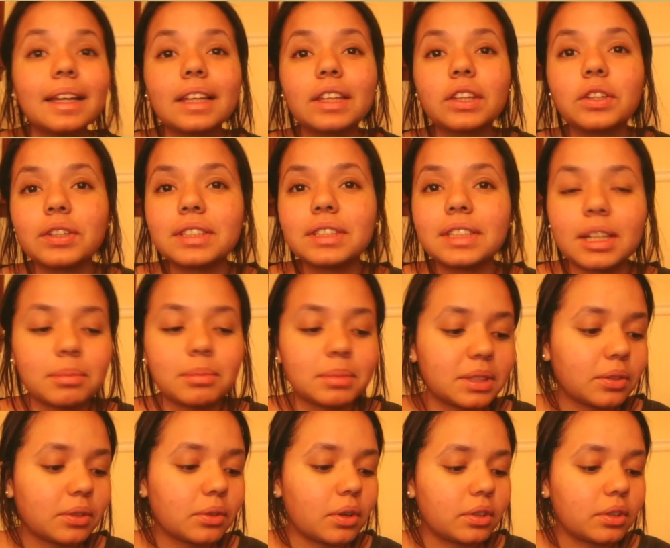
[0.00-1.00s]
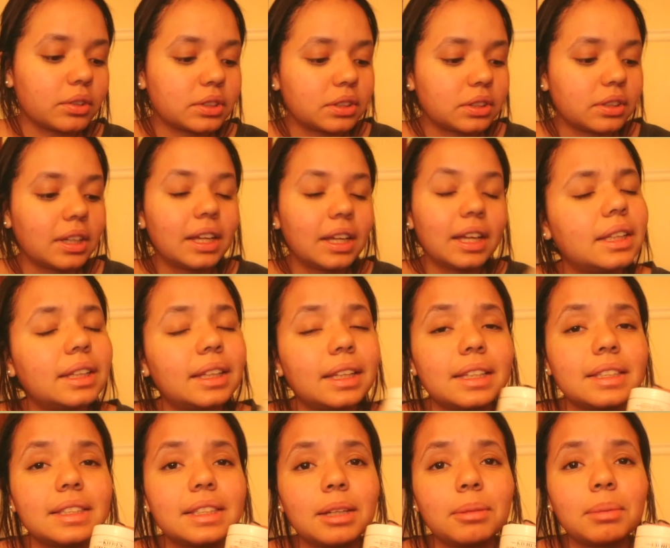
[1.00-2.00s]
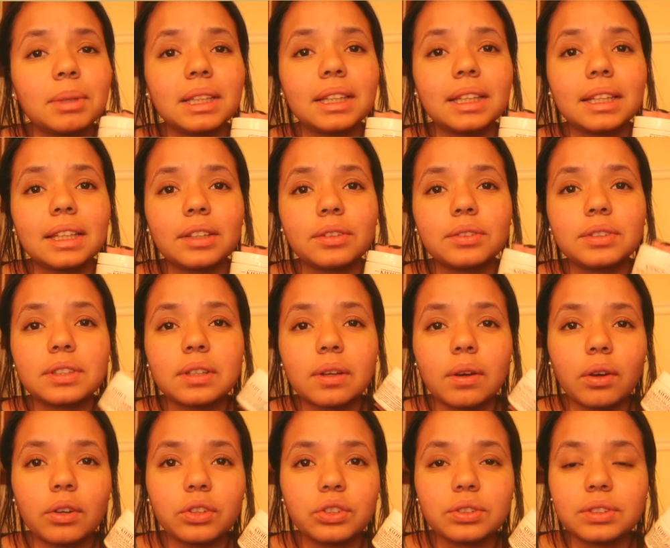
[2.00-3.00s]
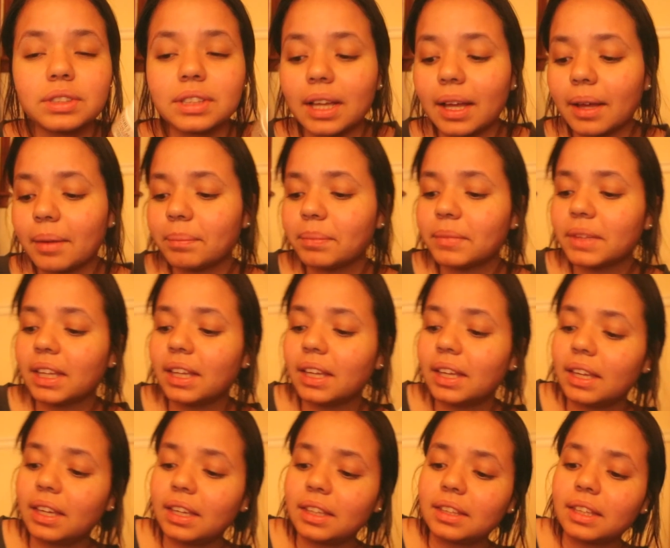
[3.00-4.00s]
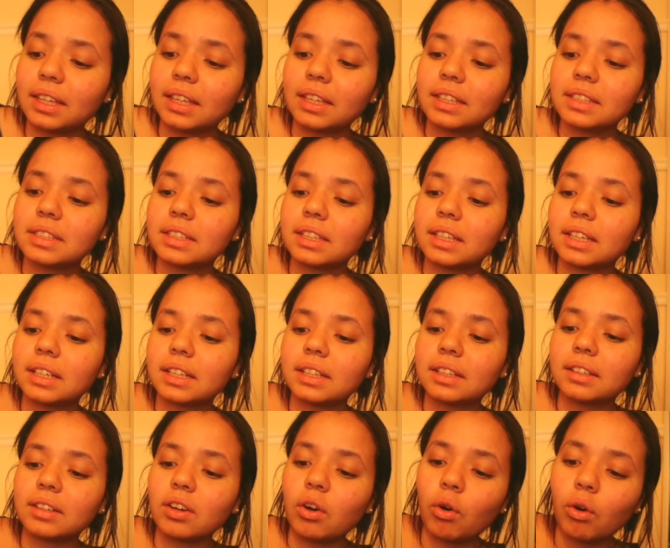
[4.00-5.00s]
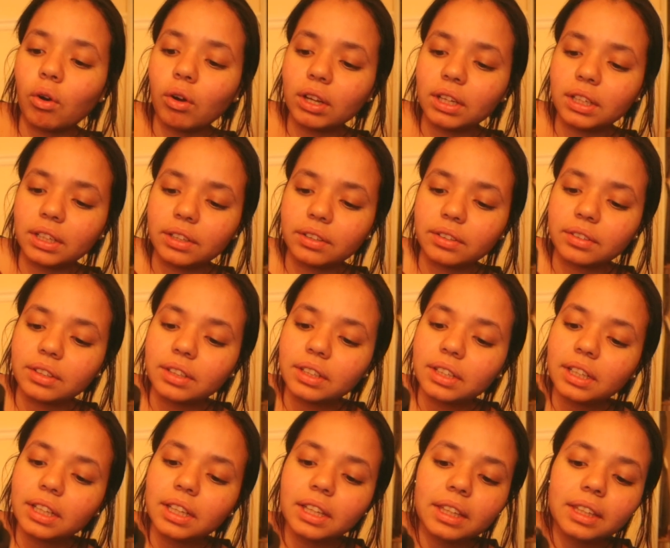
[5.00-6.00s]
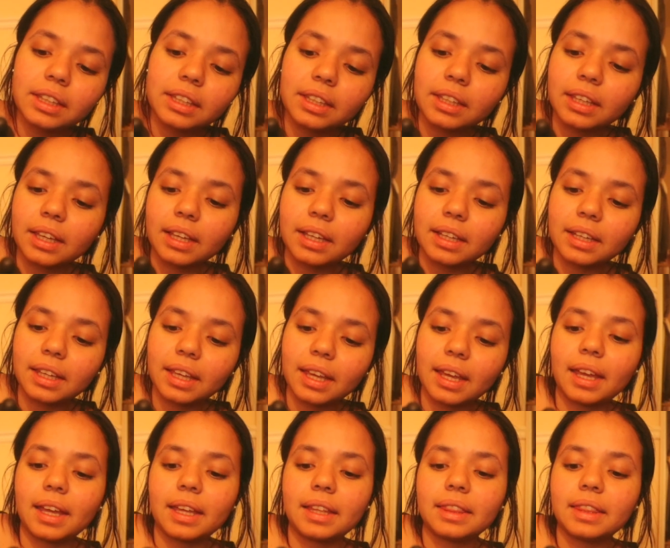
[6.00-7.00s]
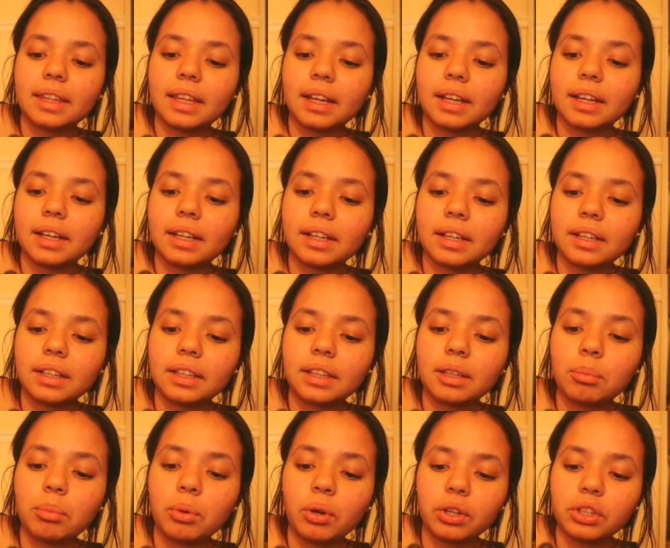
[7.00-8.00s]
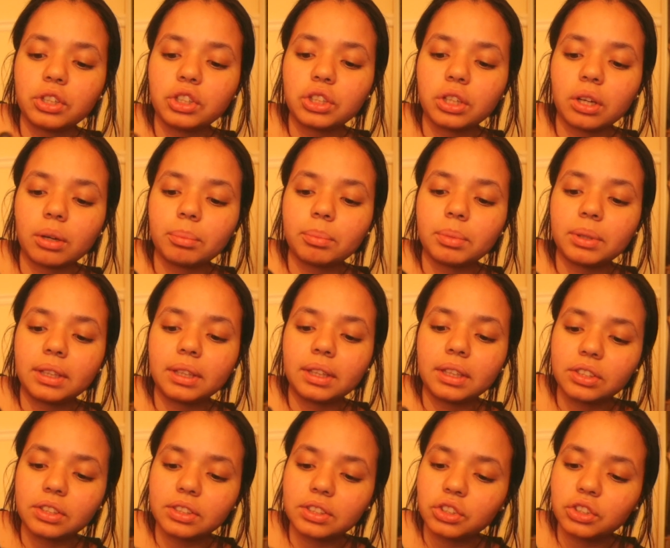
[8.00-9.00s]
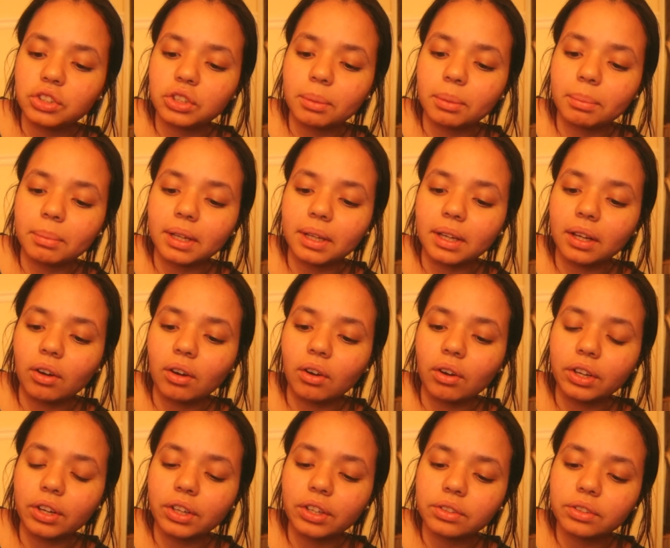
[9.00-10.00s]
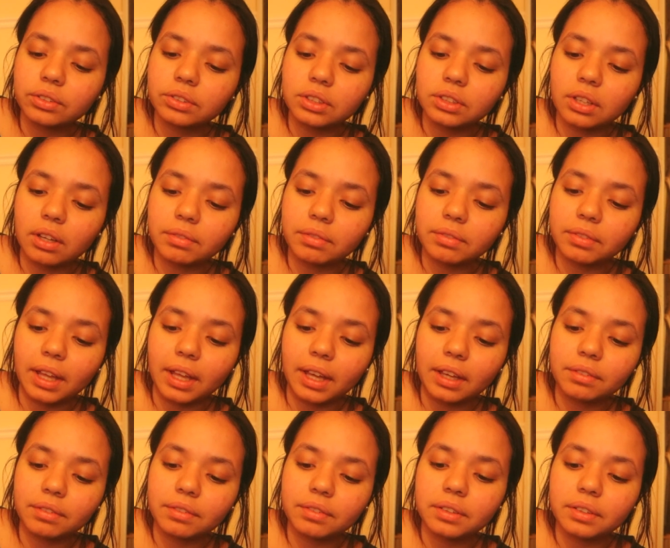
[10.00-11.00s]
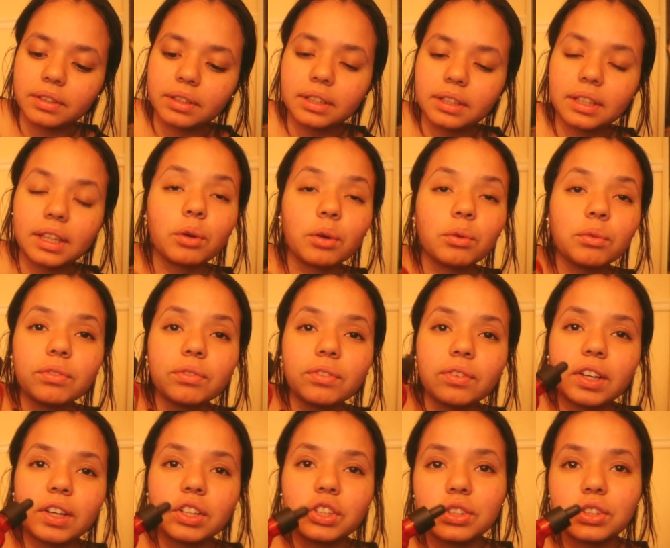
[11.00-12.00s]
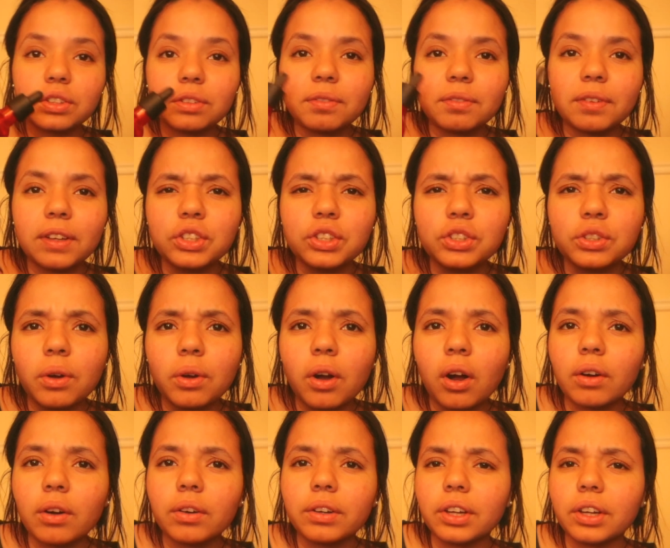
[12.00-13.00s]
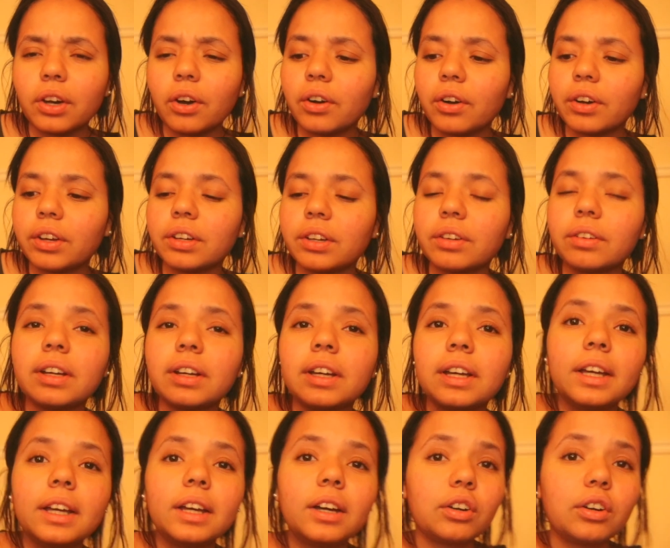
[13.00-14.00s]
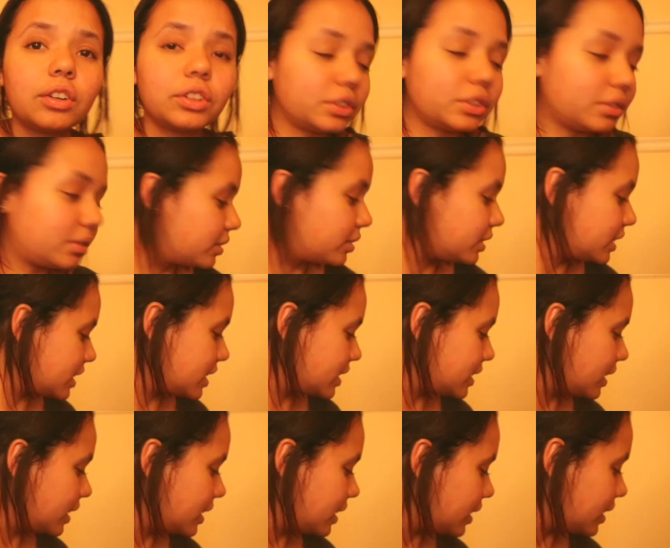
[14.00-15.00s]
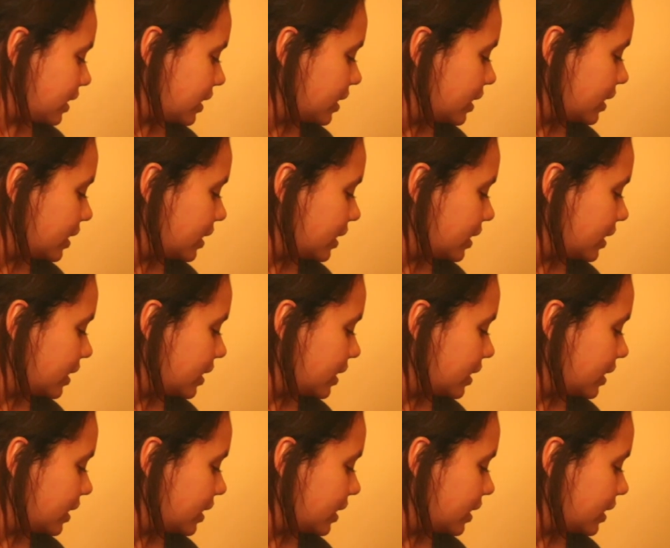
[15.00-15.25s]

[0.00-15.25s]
dois cremes que eu gosto. Tem esse creme aqui da Kills que eu gosto de usar. E tem esse óleo, que ele é da The Body Shop, que se chama Oils of Life. Que é um facial oil. Hoje eu vou usar esse daqui,